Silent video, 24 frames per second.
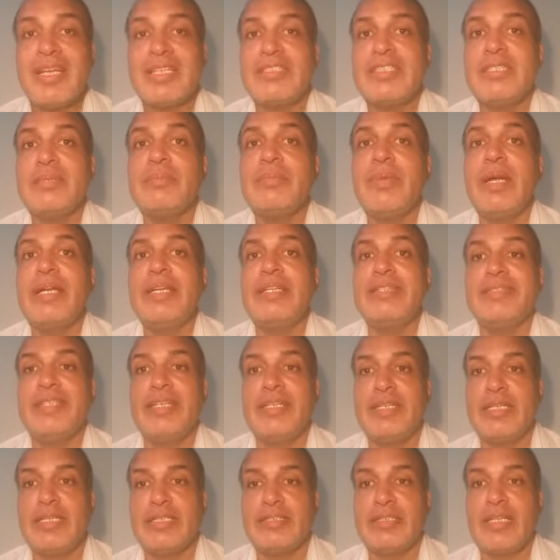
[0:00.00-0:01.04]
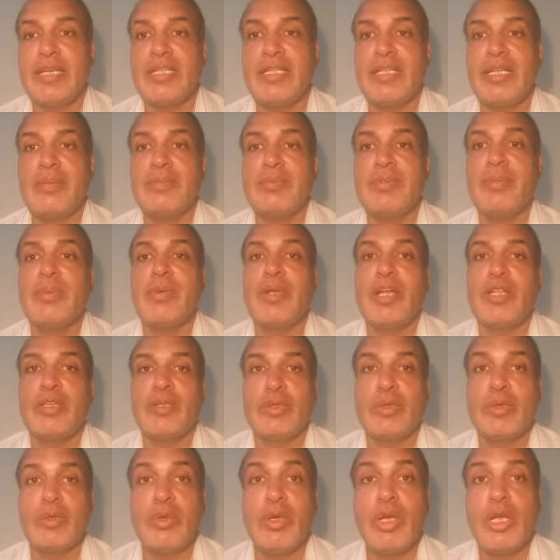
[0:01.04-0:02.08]
ऐसी माइंडसेट के साथ आप जब
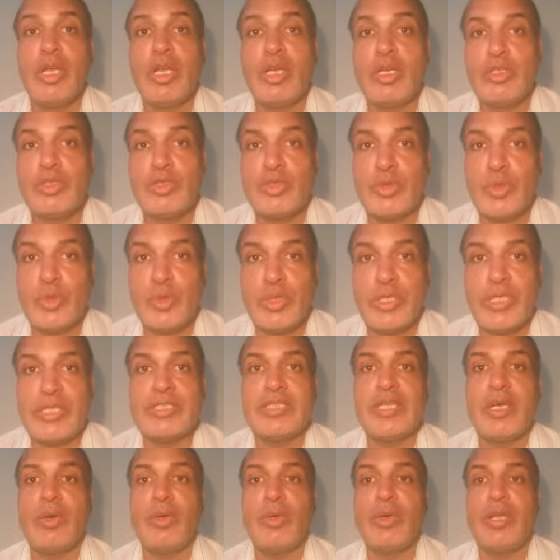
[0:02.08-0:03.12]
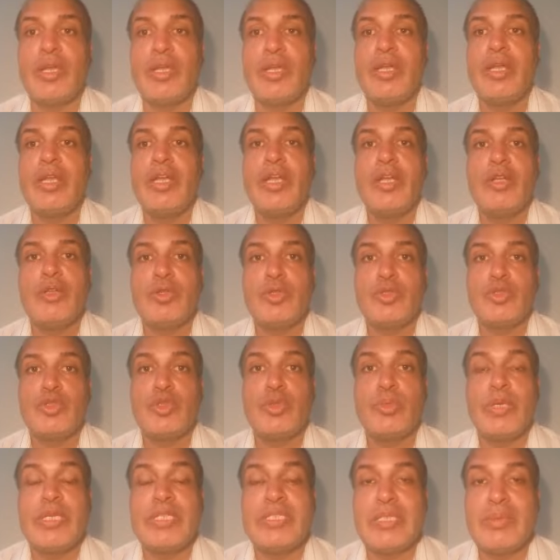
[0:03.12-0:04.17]
रात को सोने जाओगे तो
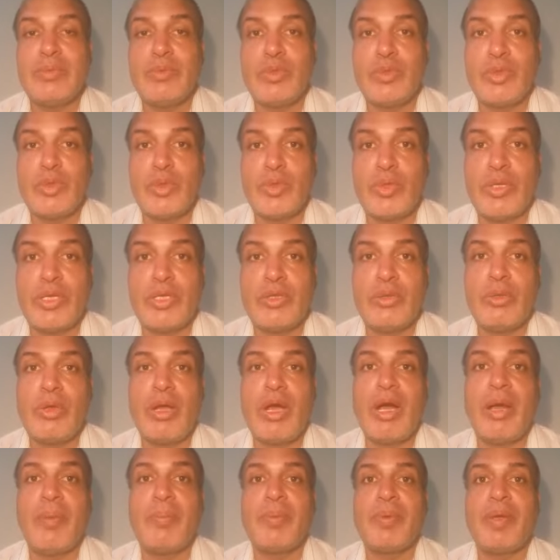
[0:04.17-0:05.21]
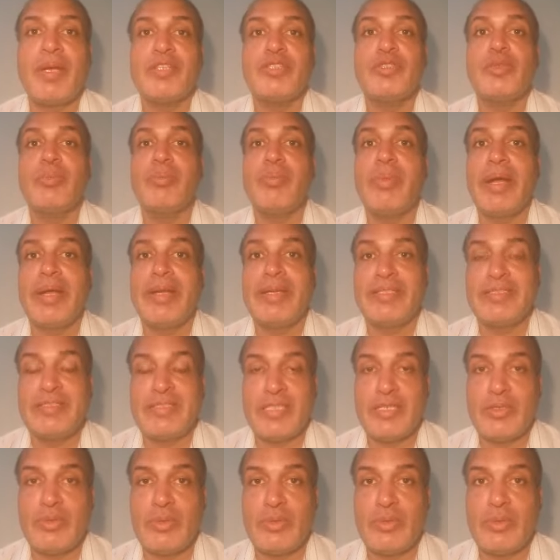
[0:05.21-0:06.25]
सुबह जब उठोगे तो आपका जो
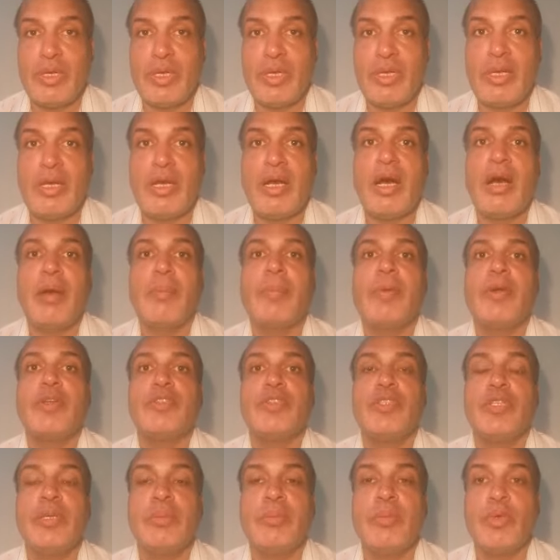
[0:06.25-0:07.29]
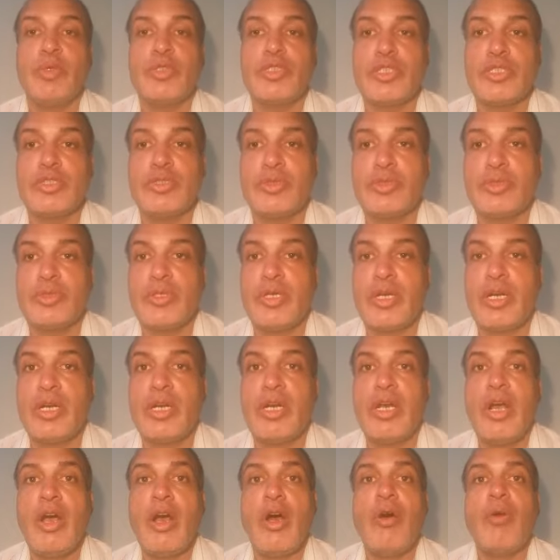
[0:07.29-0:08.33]
माइंडसेट होगा आपका जो इमोशंस होगा
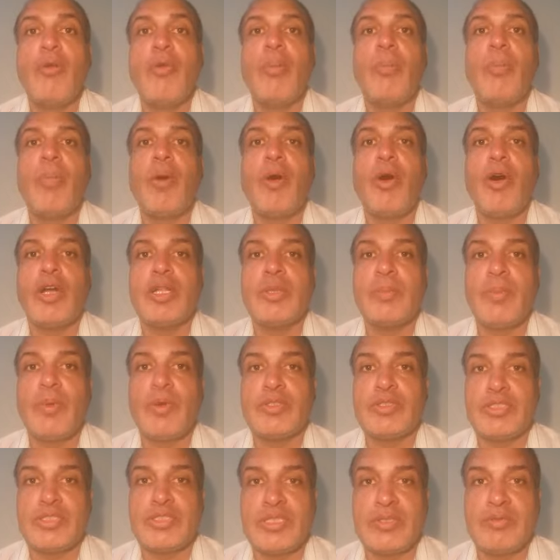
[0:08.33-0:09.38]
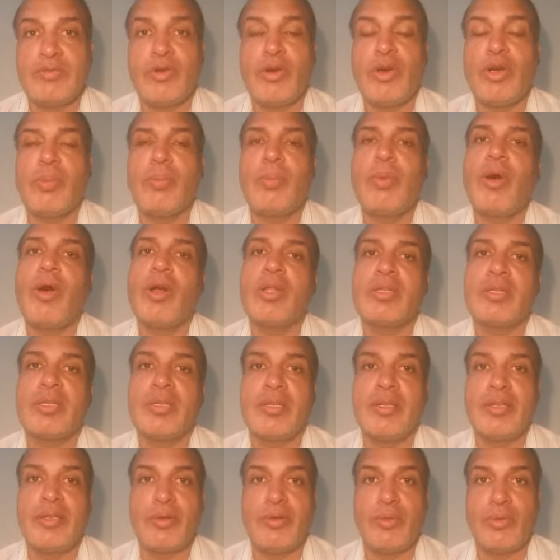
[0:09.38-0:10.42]
वो बहुत पॉजिटिव और बहुत
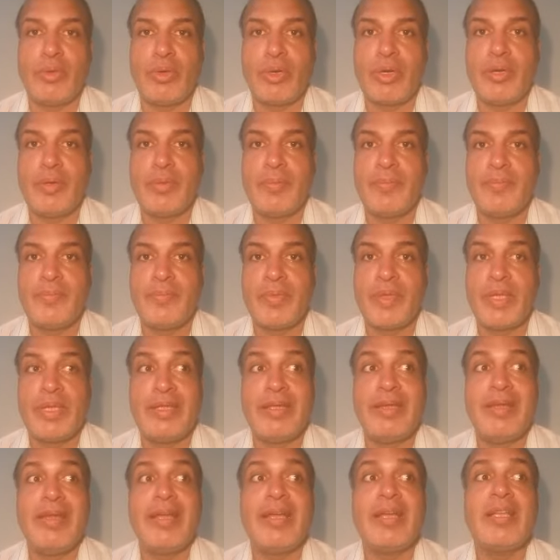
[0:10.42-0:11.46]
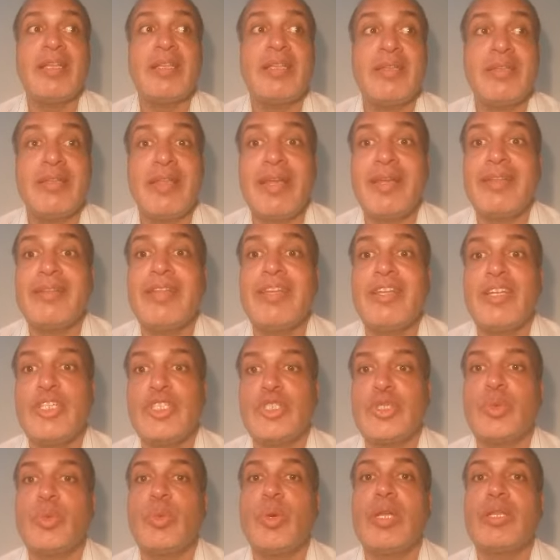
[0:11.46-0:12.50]
क्लियर होगा ये एक नए दिन
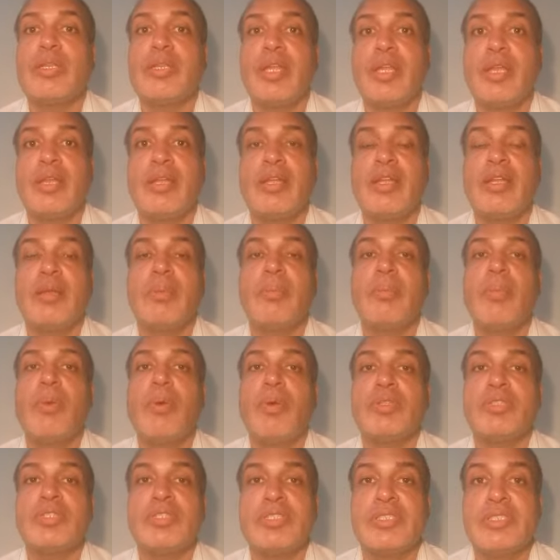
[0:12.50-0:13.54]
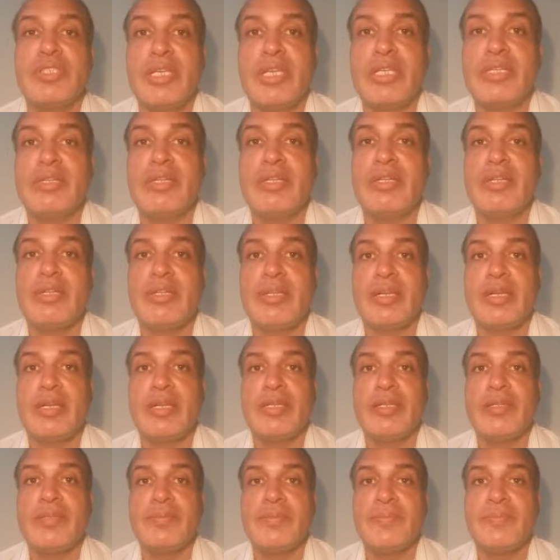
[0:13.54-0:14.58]
की शुरुआत करने के लिए बहुत सही तरीका है